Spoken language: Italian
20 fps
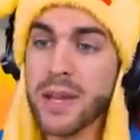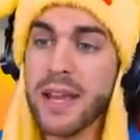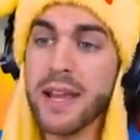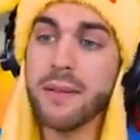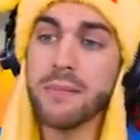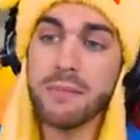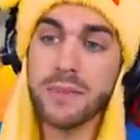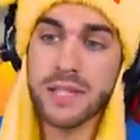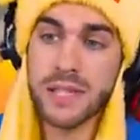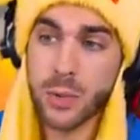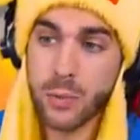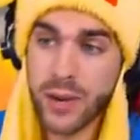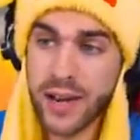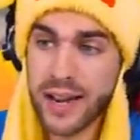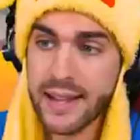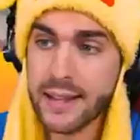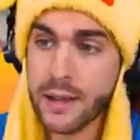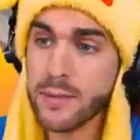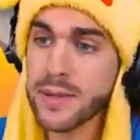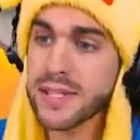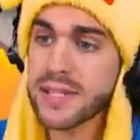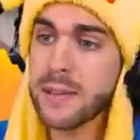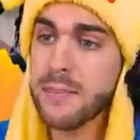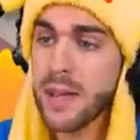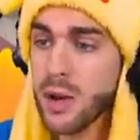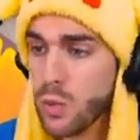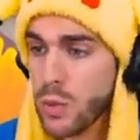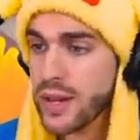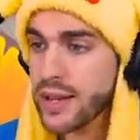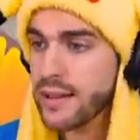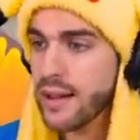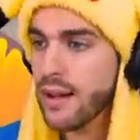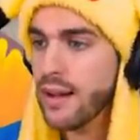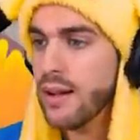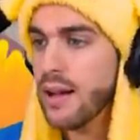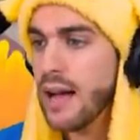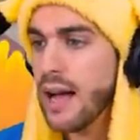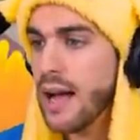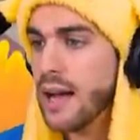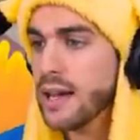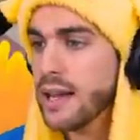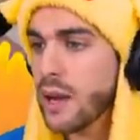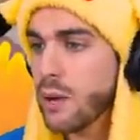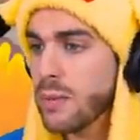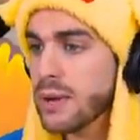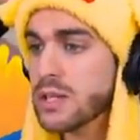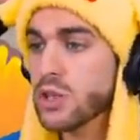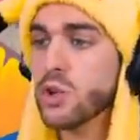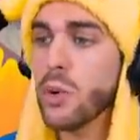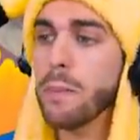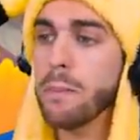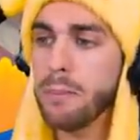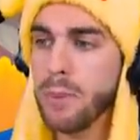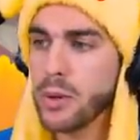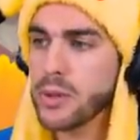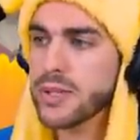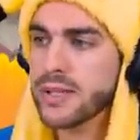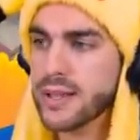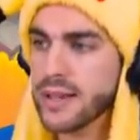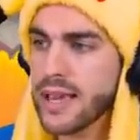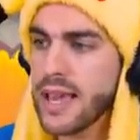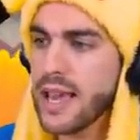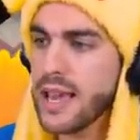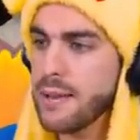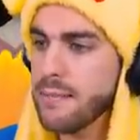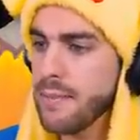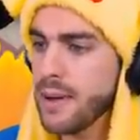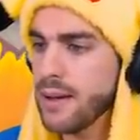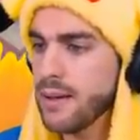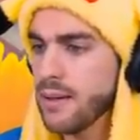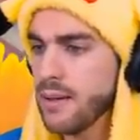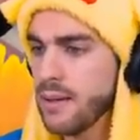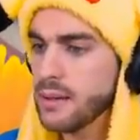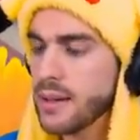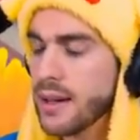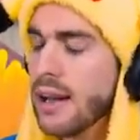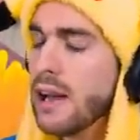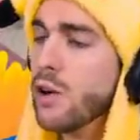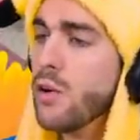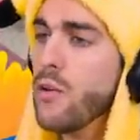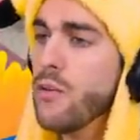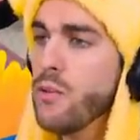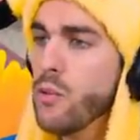che seguirete questa mia guida anche in questo post game. Drago